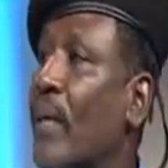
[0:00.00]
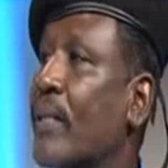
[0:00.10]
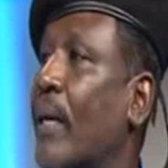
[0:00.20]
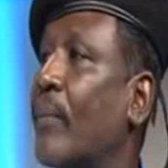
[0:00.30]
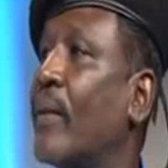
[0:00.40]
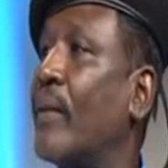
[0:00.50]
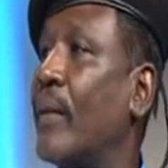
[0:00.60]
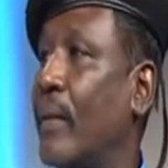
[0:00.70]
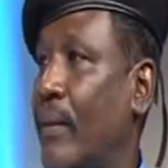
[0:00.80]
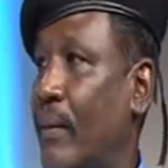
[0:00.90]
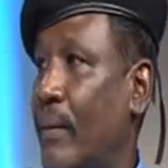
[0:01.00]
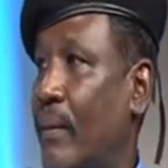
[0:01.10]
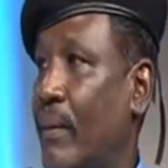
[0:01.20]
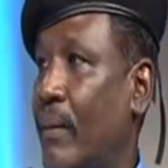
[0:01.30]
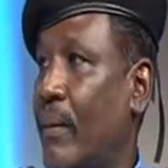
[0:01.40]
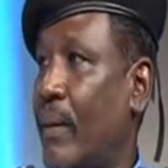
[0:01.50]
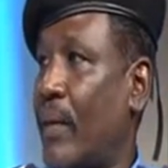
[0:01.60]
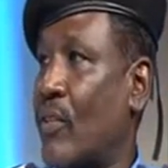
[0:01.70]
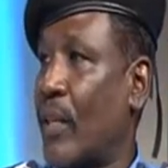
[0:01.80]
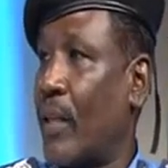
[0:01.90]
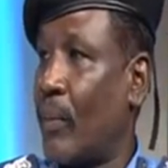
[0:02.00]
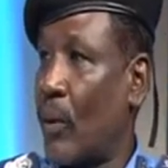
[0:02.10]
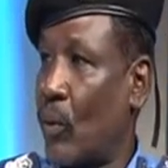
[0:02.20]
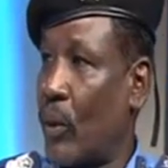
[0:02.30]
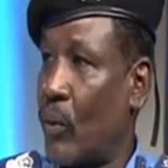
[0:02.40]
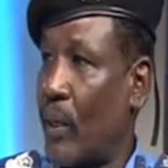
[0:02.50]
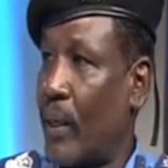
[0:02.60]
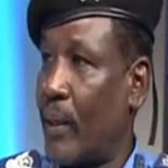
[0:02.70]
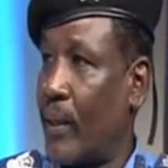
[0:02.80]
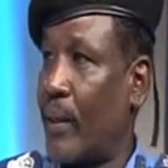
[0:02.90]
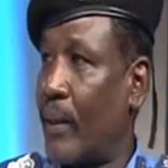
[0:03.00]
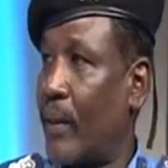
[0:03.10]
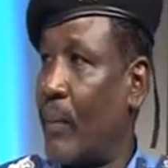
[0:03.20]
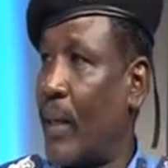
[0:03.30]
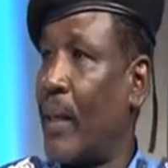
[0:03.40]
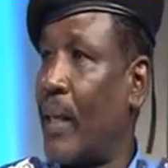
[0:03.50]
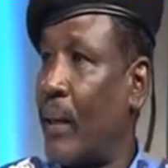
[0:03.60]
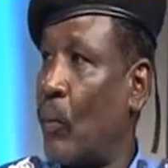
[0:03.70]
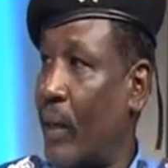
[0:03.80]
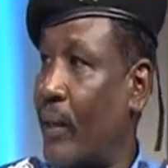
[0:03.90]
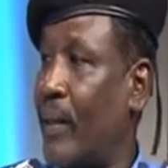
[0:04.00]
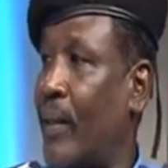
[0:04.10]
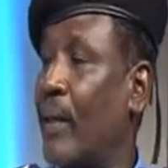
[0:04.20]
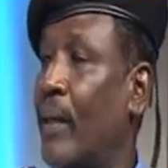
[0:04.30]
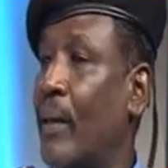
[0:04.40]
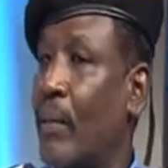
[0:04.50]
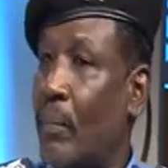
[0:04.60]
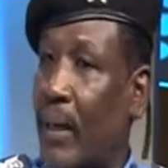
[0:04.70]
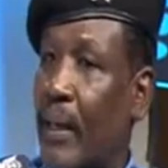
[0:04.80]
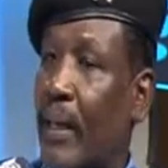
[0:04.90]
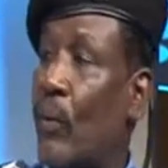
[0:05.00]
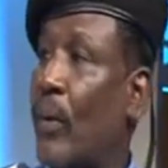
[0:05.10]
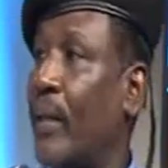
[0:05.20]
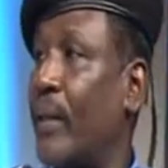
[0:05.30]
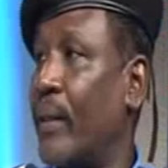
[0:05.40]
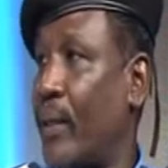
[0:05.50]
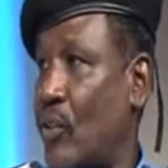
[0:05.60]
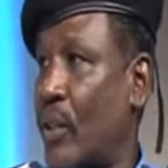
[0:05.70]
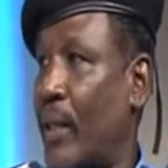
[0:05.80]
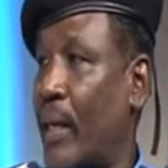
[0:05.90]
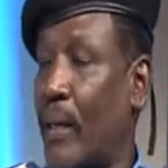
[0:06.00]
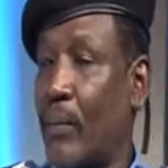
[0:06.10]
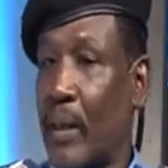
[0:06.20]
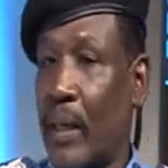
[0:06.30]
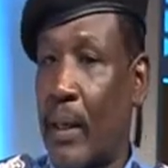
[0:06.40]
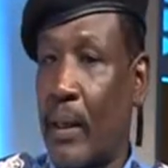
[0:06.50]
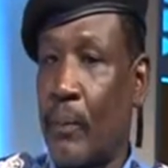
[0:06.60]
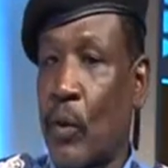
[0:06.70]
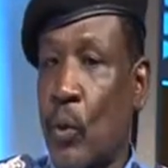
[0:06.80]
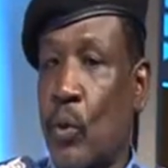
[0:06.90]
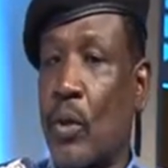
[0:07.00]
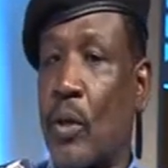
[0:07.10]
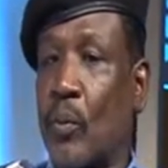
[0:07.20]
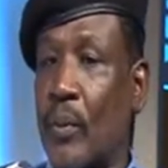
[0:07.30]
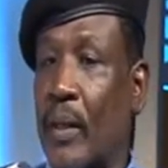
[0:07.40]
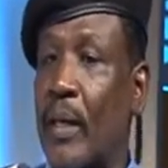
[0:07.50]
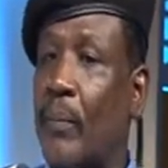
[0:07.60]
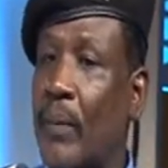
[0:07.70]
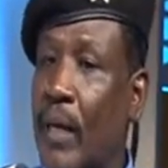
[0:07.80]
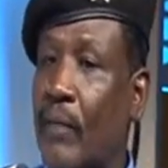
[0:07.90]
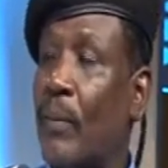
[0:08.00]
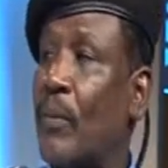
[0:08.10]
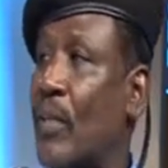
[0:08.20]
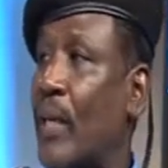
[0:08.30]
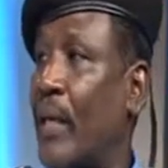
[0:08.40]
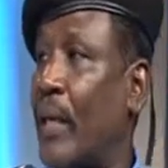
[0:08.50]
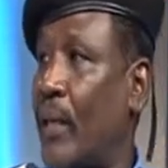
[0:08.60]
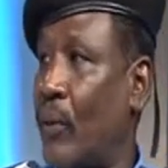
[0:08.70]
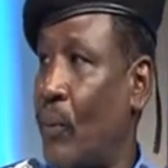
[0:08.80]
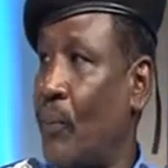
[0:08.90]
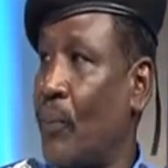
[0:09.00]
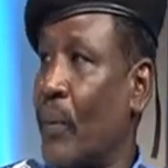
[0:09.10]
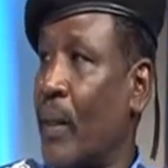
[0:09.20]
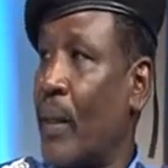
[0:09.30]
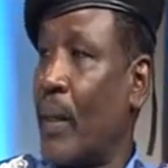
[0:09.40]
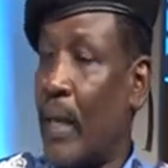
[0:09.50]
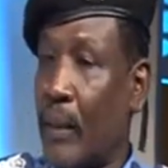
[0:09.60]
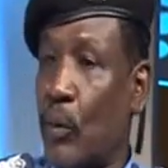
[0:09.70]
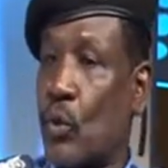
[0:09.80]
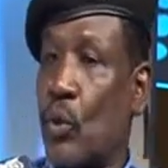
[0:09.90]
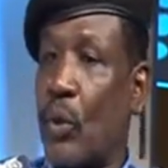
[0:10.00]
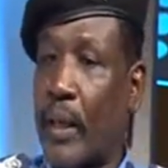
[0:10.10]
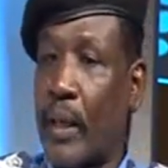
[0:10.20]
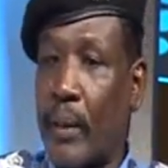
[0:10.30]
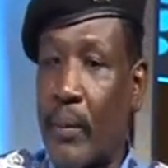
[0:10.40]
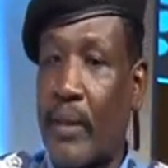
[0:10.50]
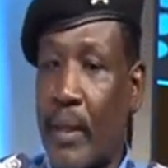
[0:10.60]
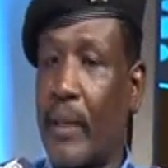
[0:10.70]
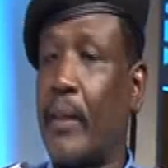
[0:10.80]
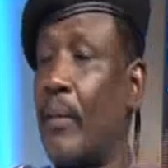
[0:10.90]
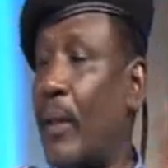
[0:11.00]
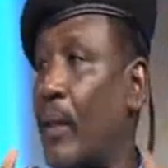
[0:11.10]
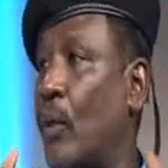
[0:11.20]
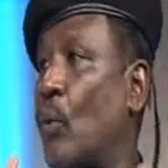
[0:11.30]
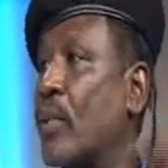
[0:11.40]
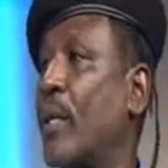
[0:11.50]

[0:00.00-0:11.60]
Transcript: عشان كده بياخذ له يعني ماده مخدره بعد ذاك الواحد يقدر يشتغل لكن من خلال اسرته من خلال بنعرف المشاكل عليه لحد ما يوصلوا لكن لما نصل عندنا بعد ده وصل ايدي امينه بعد